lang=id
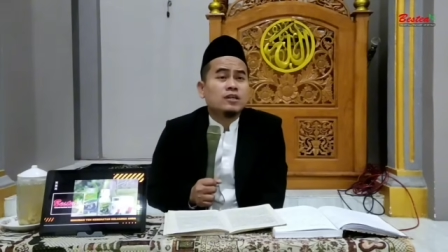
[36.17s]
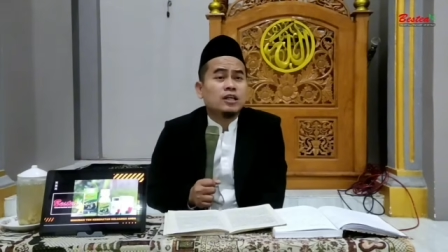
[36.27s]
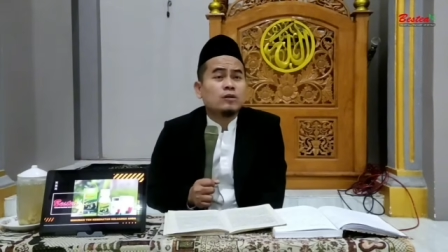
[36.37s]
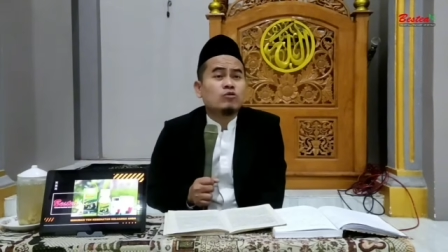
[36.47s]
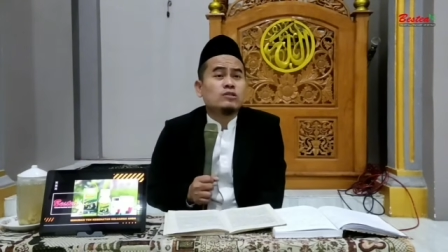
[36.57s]

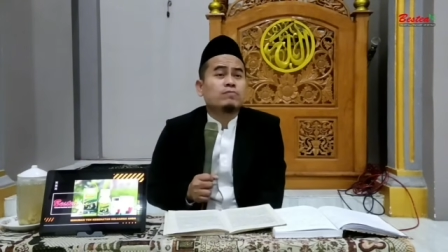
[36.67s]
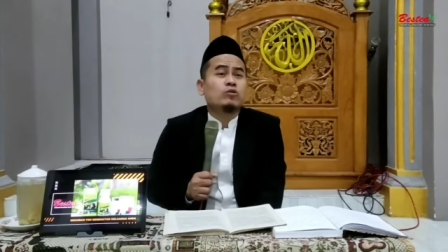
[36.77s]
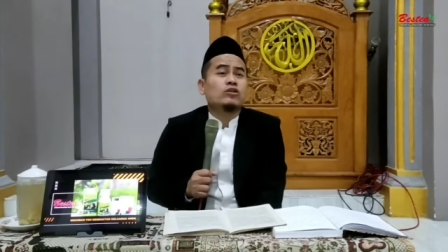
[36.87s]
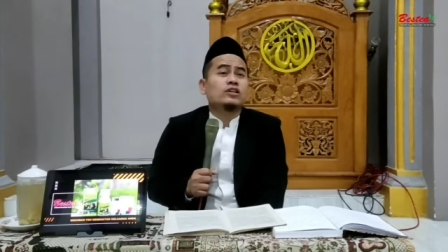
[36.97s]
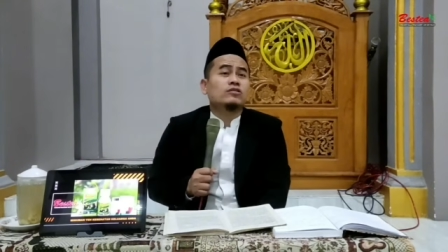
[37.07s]
Ilmu
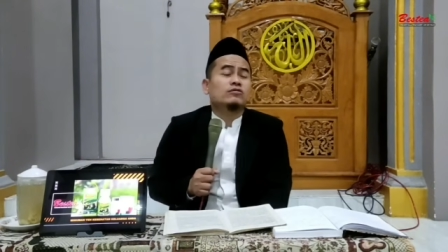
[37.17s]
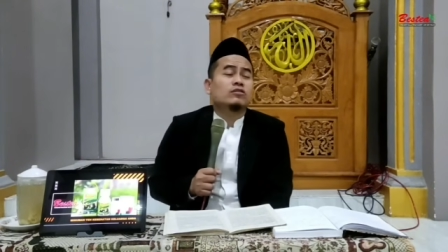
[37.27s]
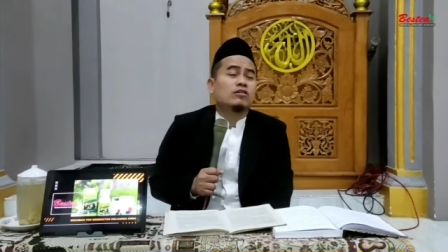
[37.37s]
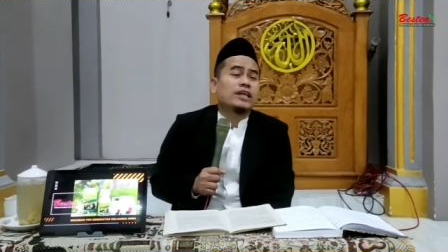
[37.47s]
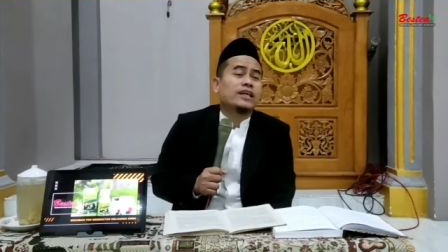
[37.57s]
sepur niku
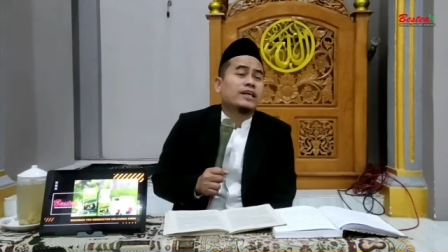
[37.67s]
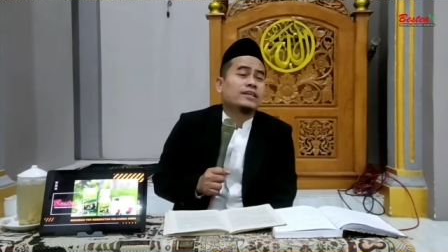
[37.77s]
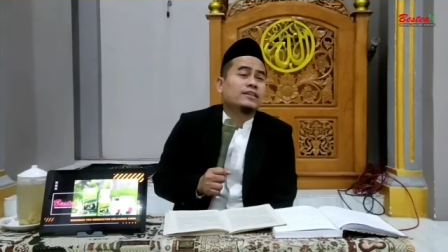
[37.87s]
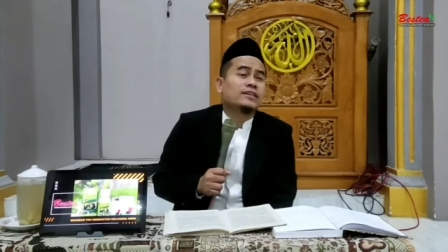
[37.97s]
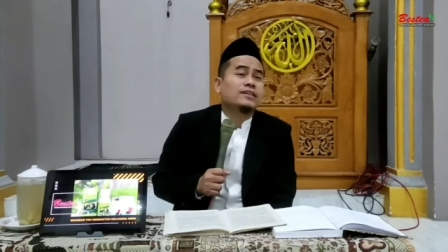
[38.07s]
ya nek
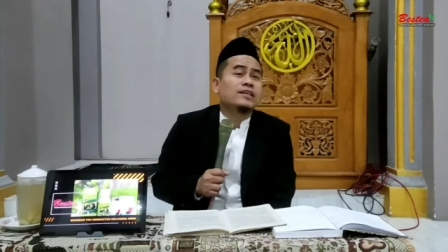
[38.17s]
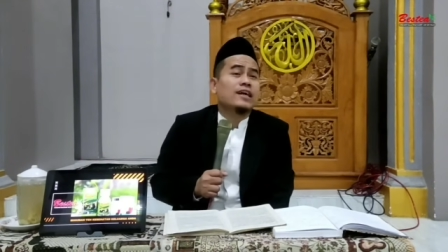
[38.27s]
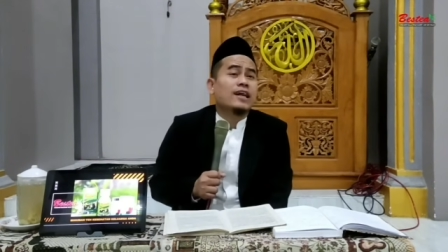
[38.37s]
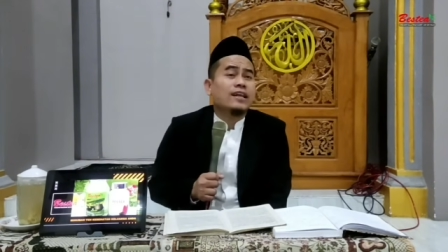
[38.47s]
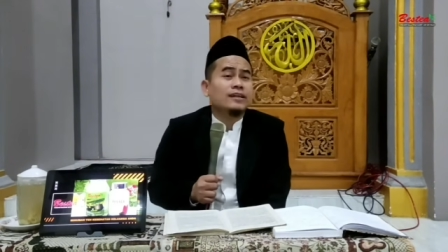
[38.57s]
keri
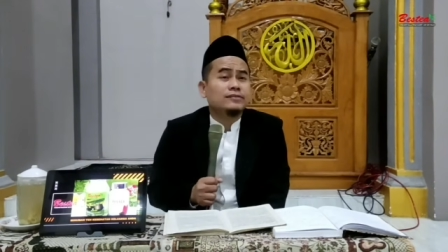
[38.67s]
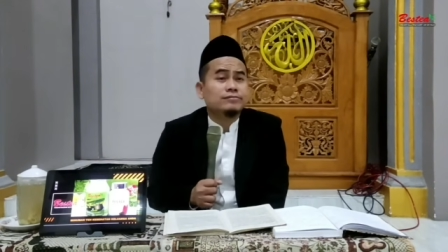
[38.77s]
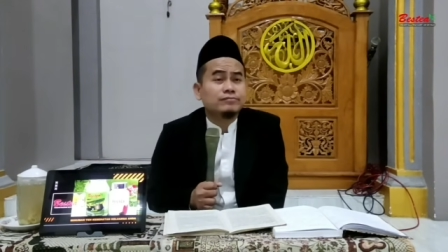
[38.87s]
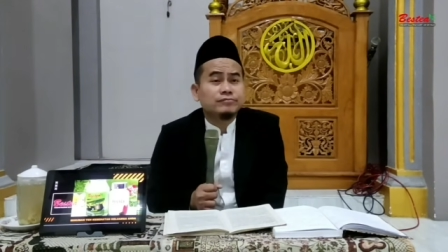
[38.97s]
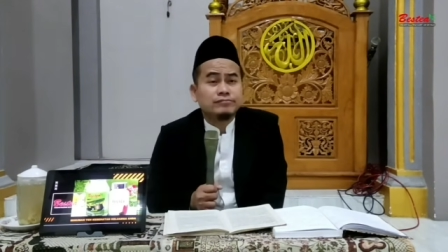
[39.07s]
ditinggal,
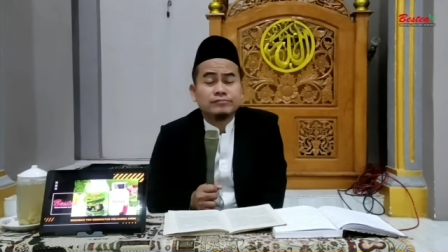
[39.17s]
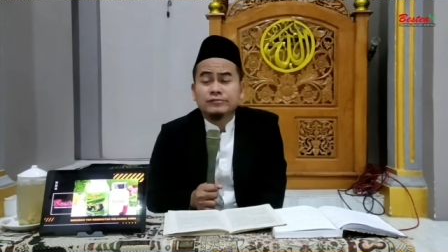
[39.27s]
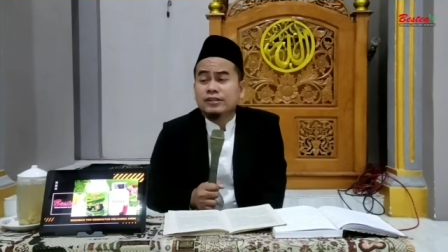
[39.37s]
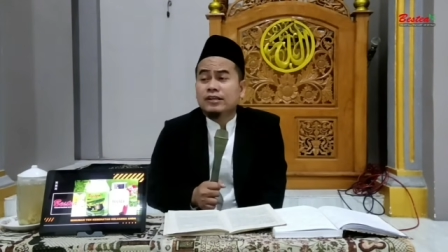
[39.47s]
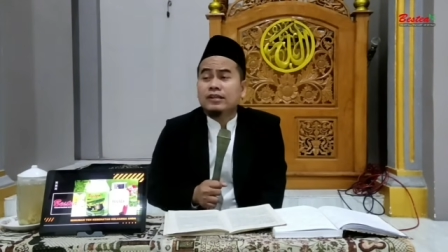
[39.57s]

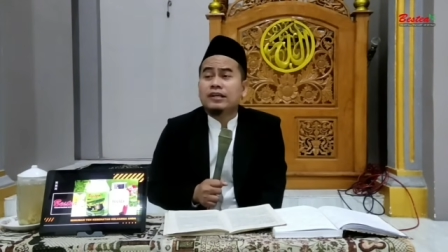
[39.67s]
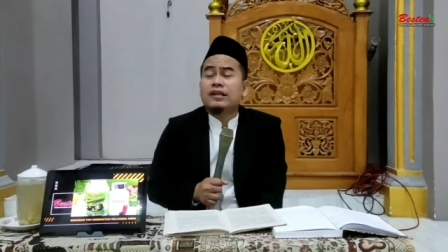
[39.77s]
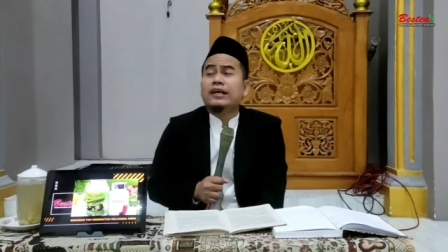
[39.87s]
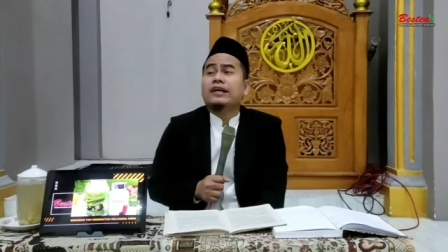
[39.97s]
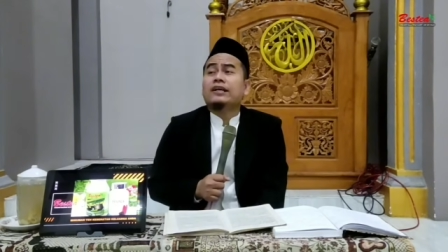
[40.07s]

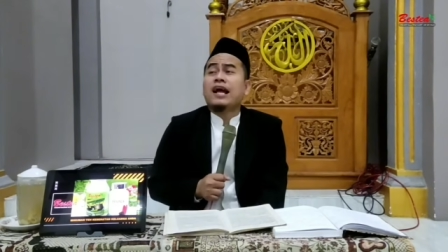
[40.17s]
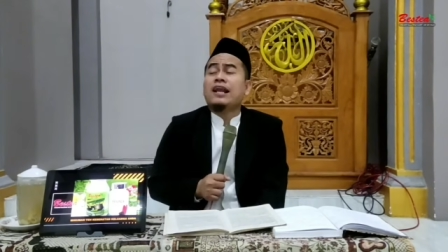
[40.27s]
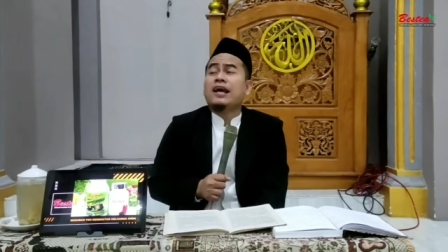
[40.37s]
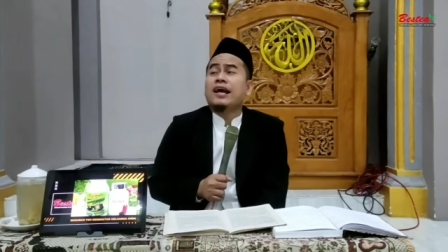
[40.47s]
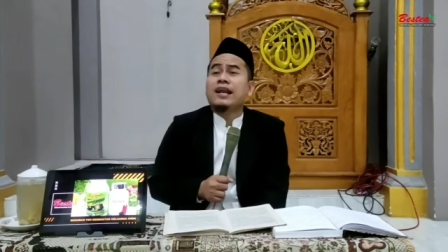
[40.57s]
nek
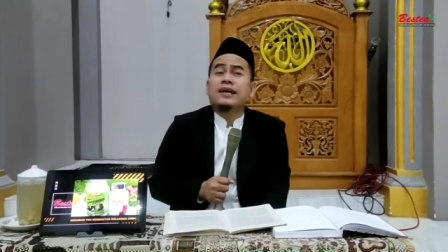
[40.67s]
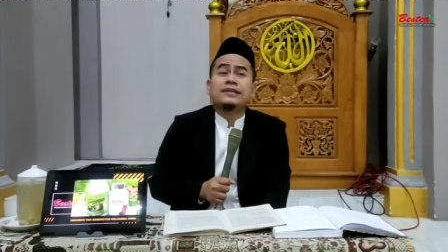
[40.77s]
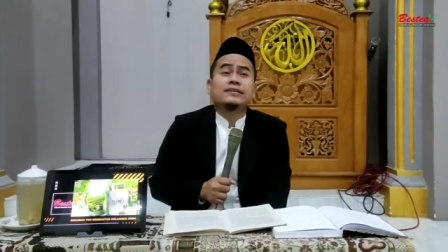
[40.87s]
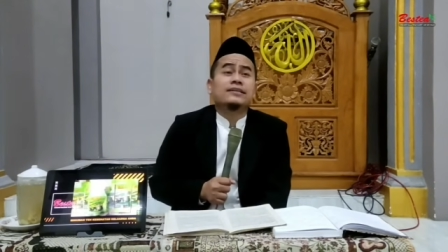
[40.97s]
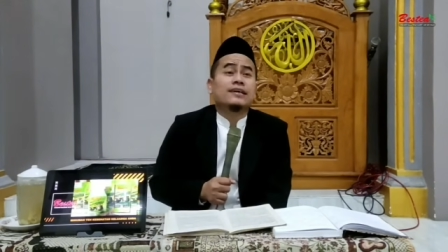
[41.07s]

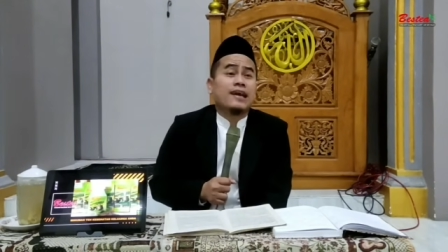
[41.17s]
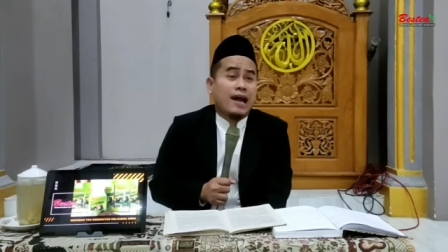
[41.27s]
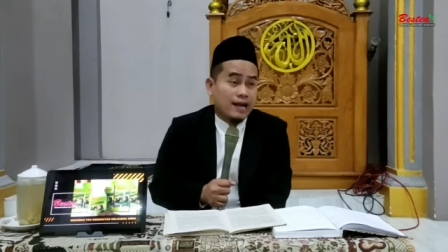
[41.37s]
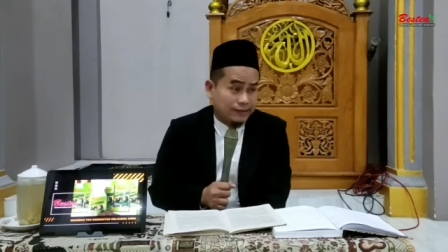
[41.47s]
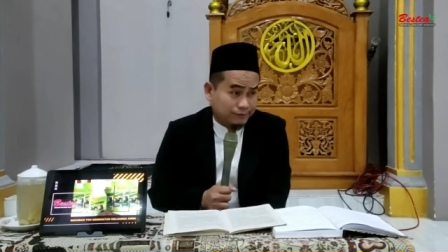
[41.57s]
ngalang-alangi
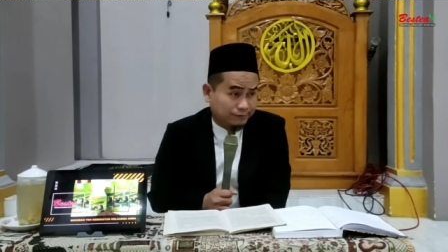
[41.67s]
diterak.